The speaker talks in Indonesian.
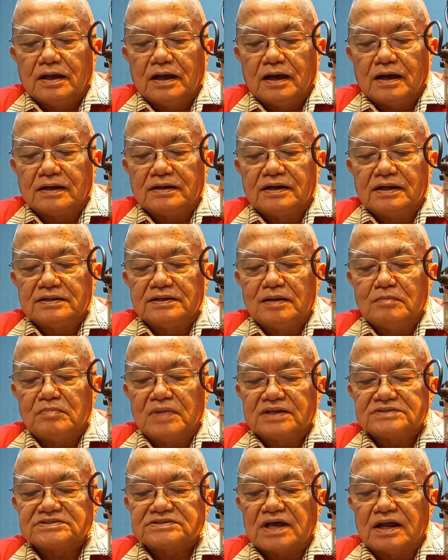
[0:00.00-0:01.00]
adanya
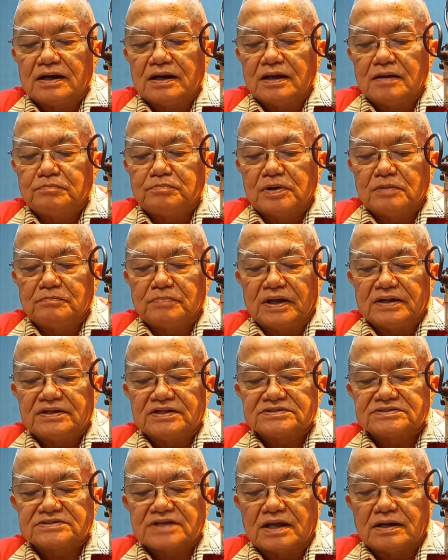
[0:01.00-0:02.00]
masalah
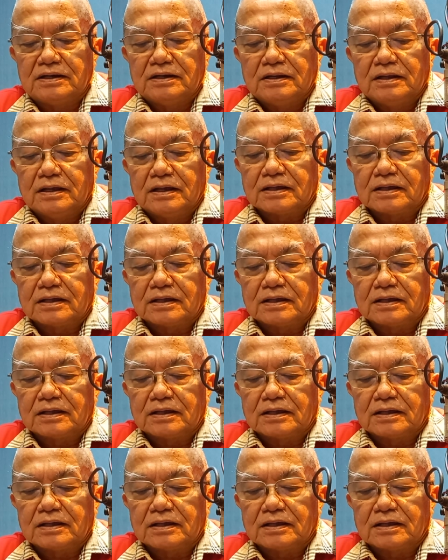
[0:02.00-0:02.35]
pembatasan